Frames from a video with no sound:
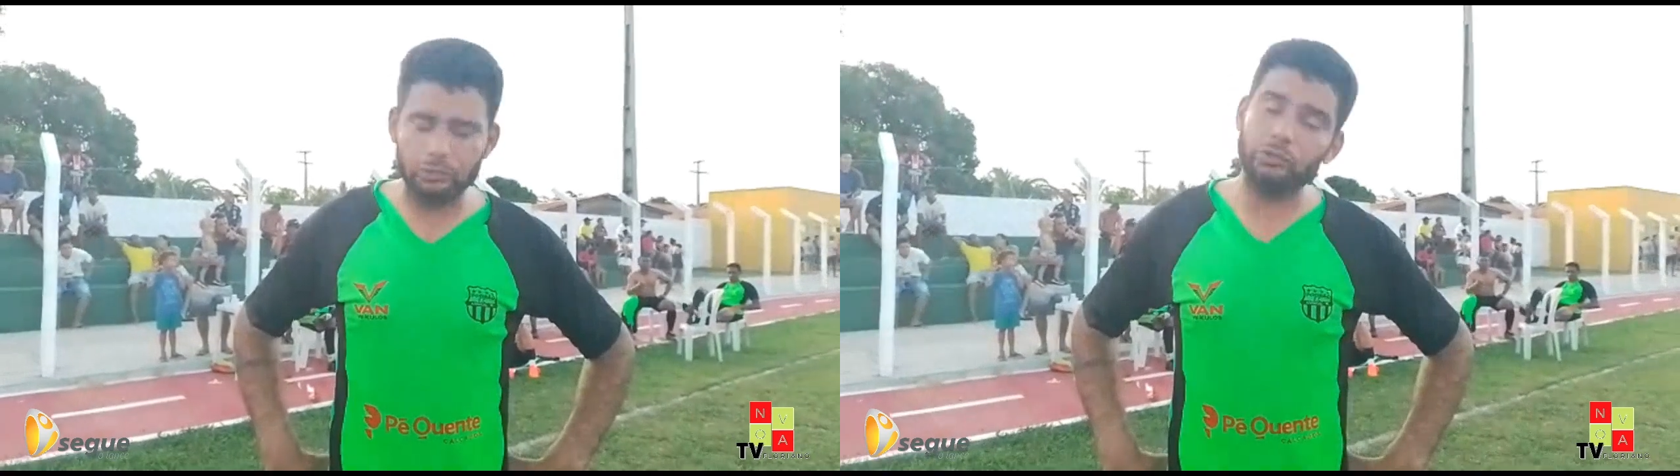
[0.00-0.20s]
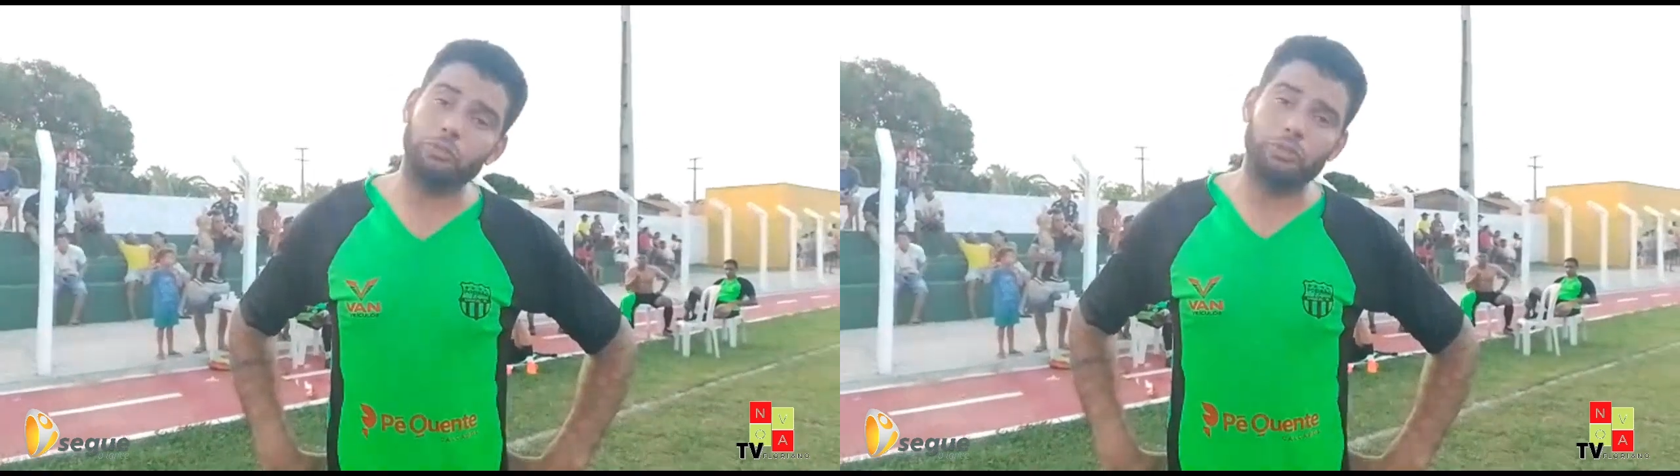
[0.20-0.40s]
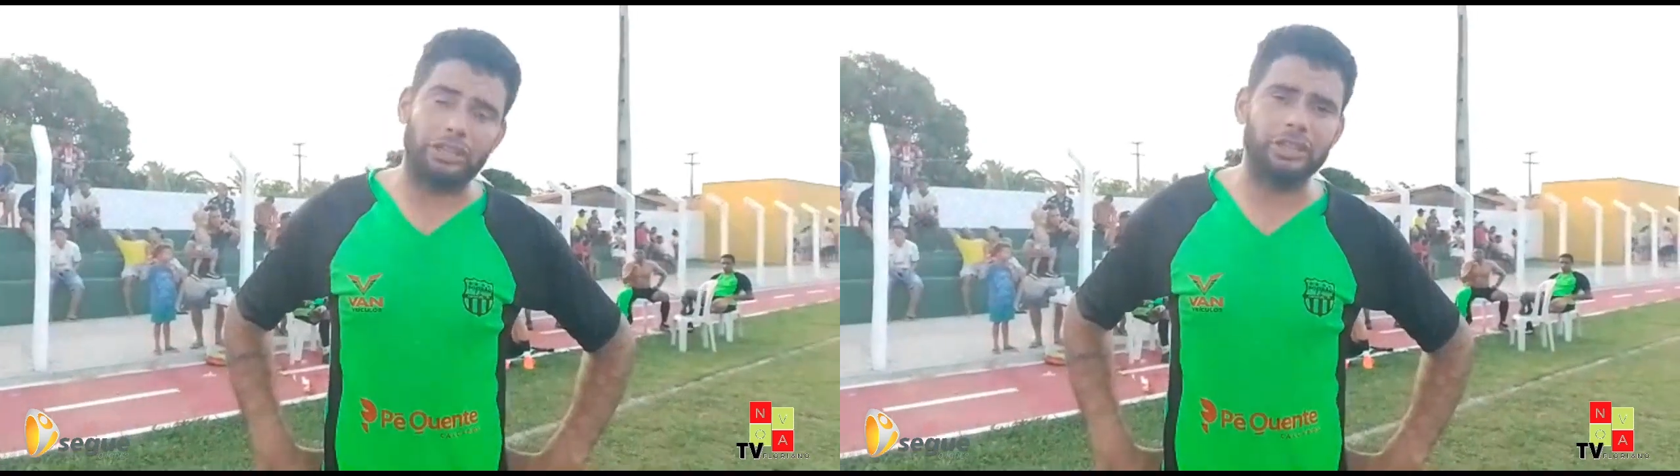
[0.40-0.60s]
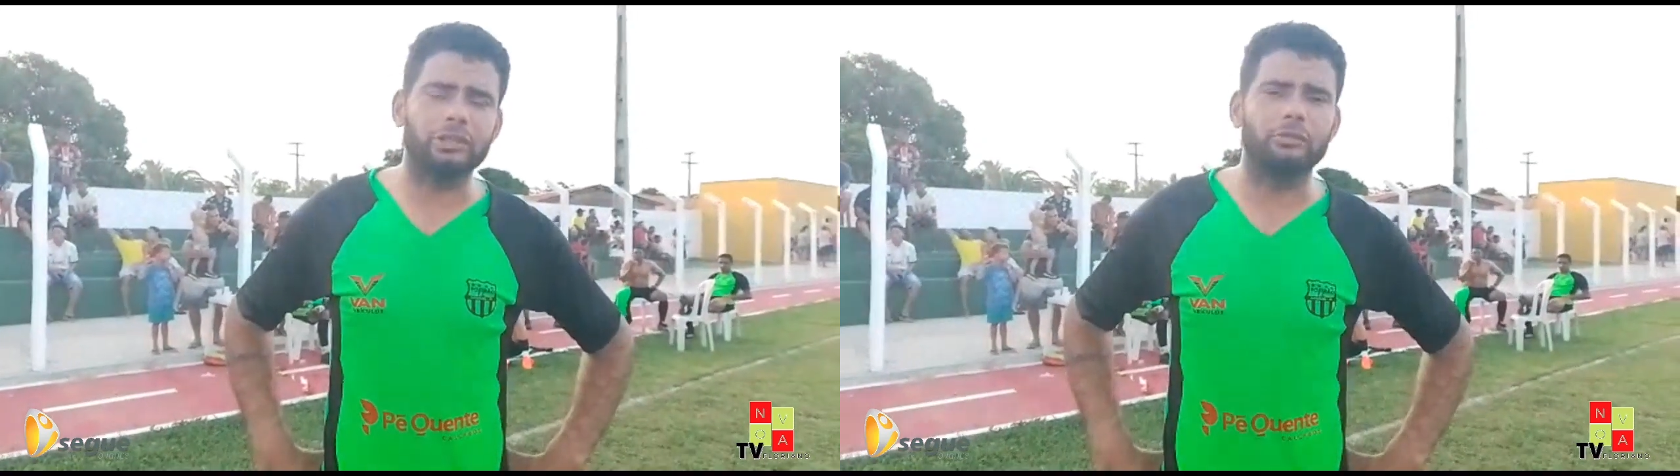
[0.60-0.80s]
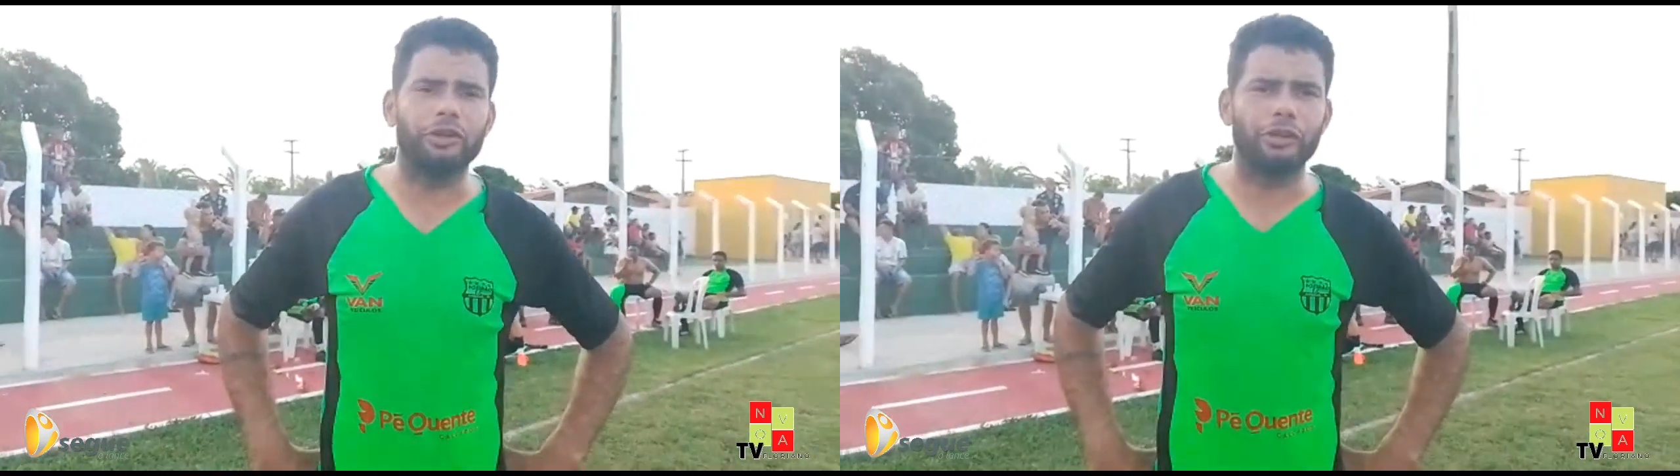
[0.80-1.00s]
O time da gente
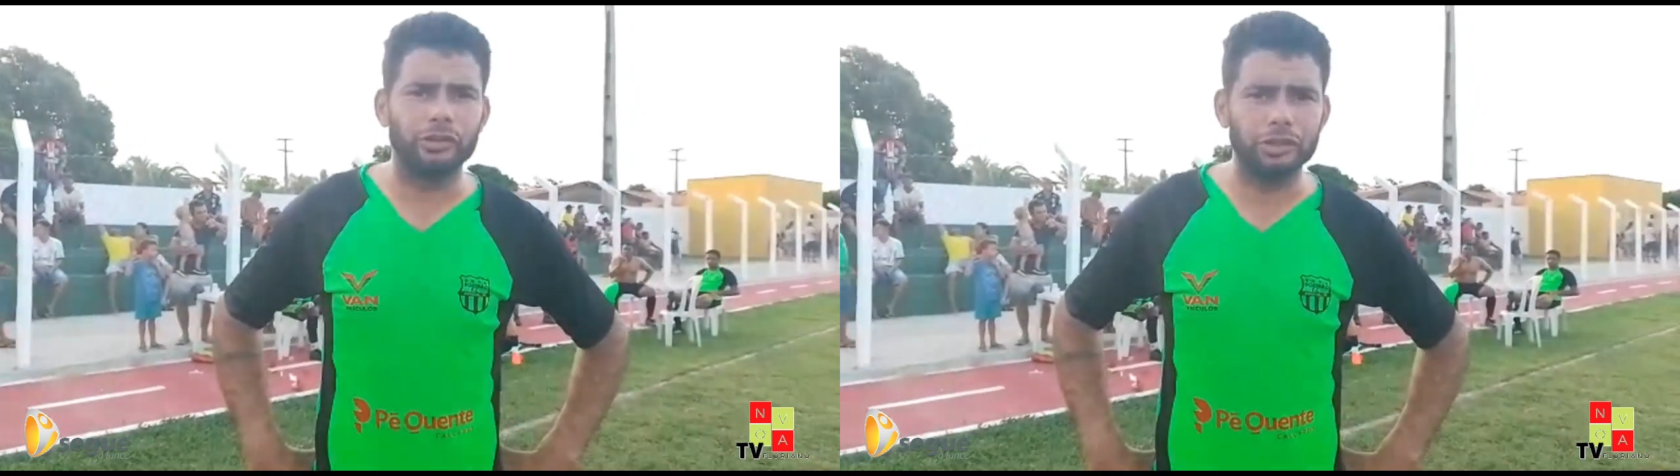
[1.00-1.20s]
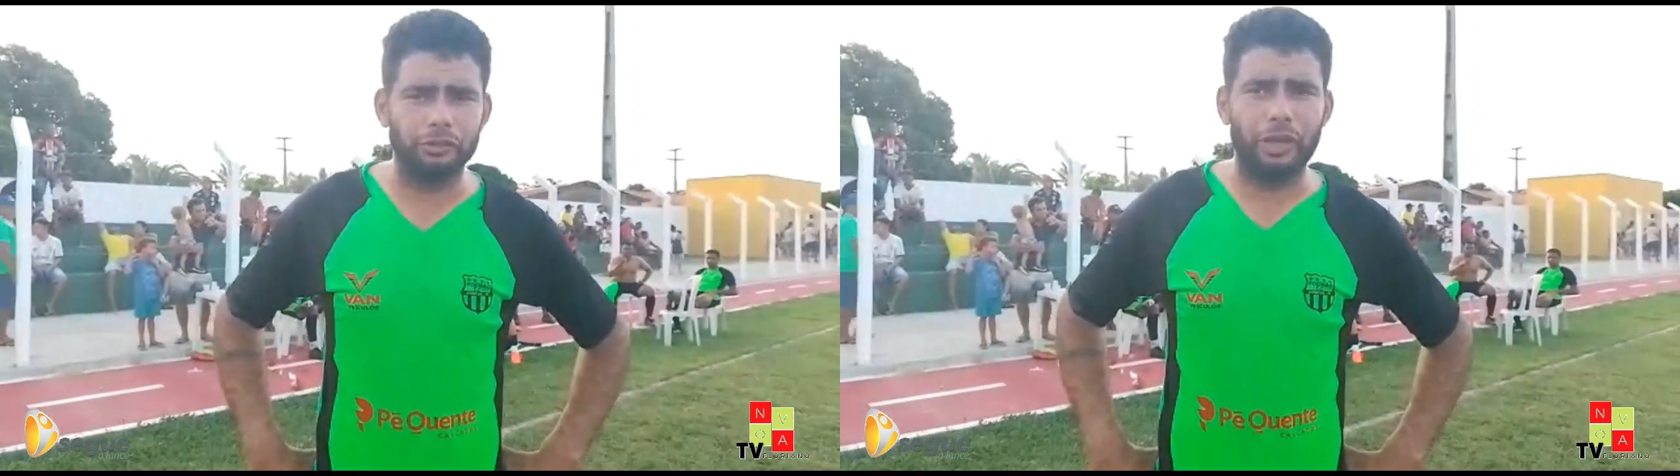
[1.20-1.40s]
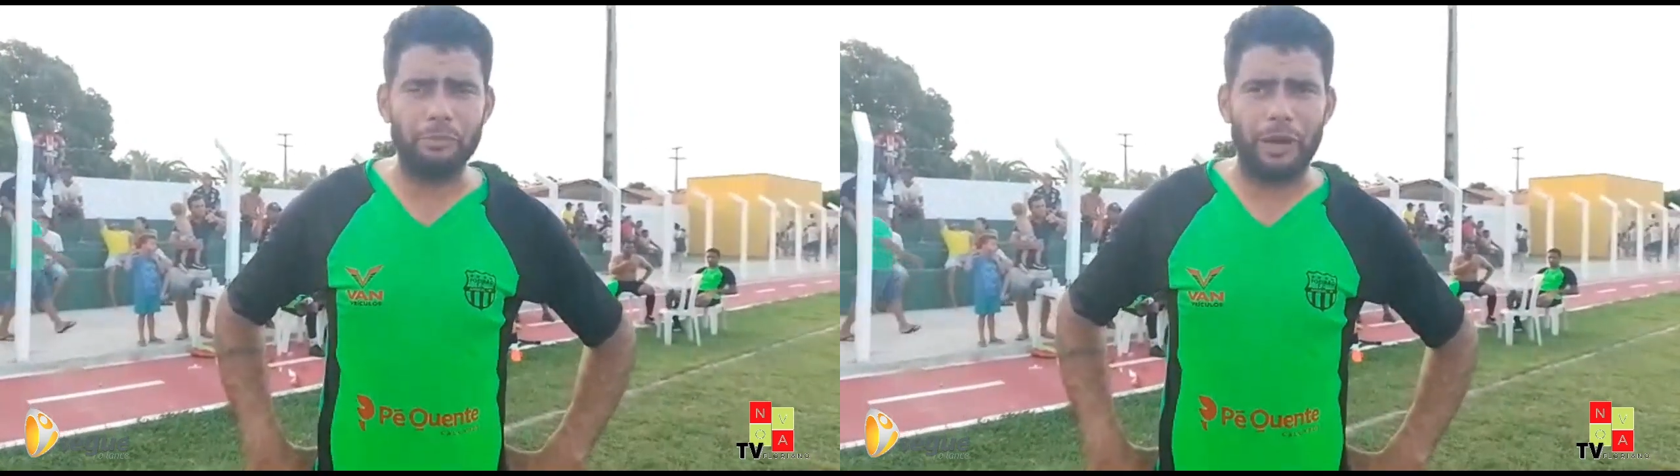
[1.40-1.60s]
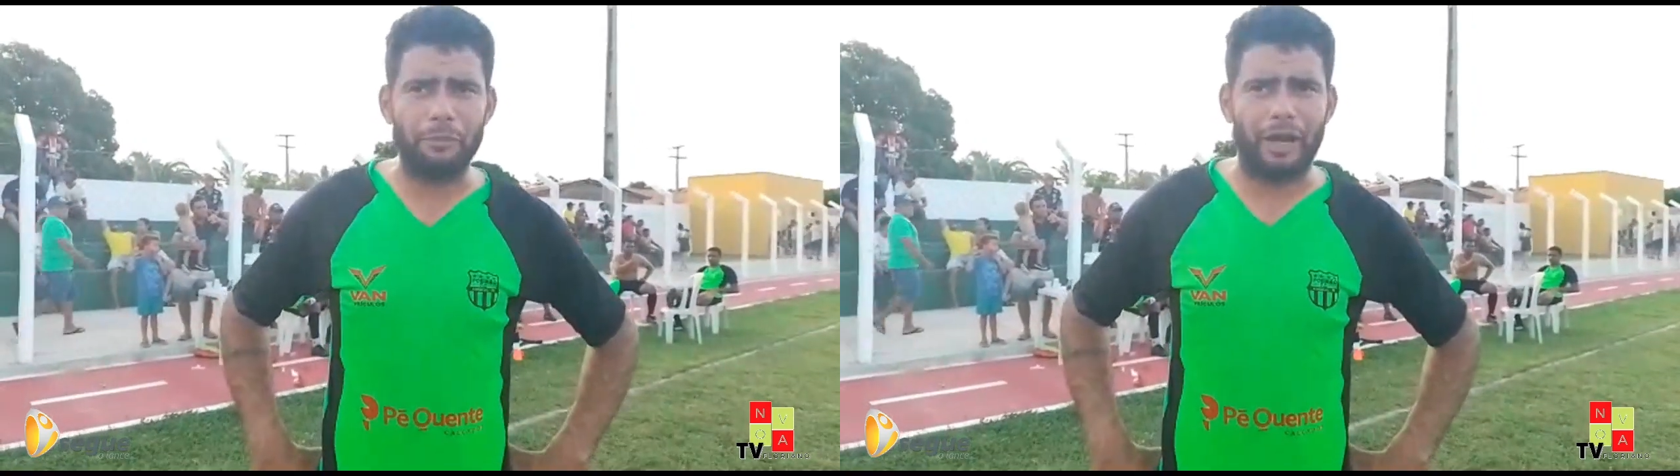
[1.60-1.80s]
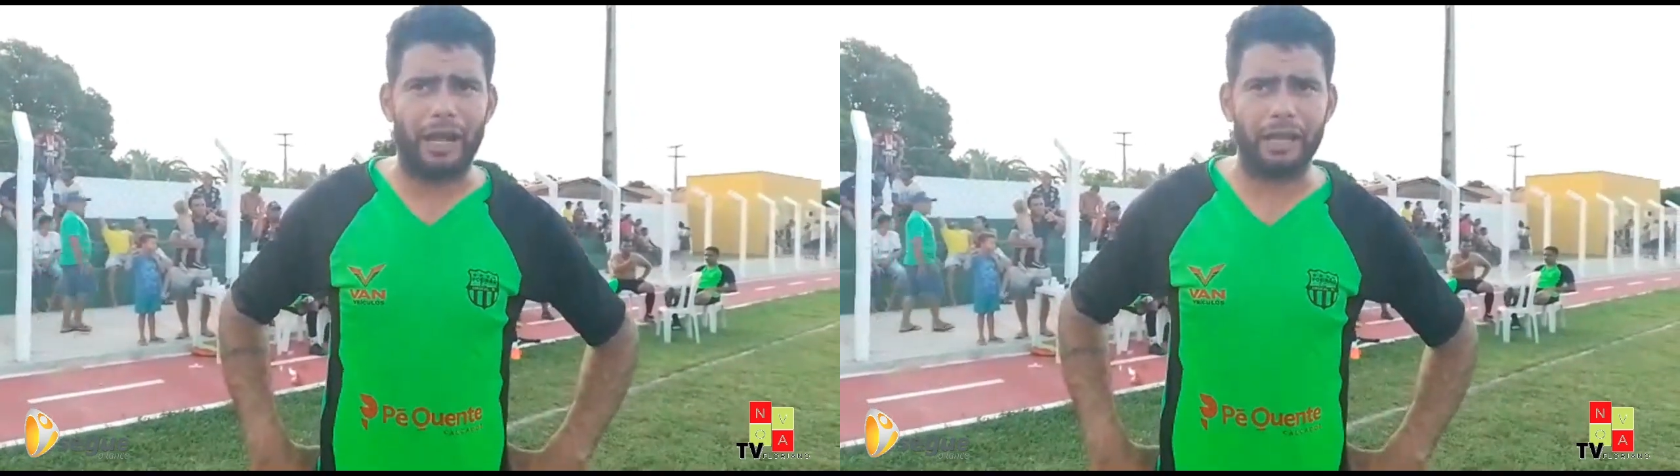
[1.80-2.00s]
também não, a gente veio
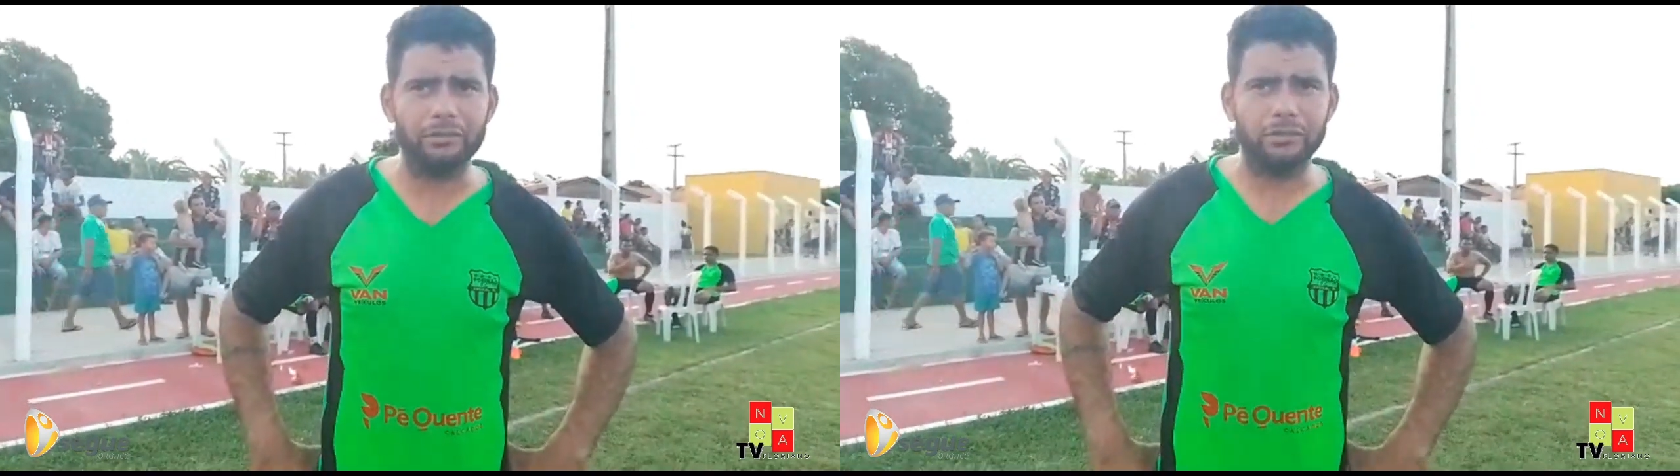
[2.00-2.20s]
preparado.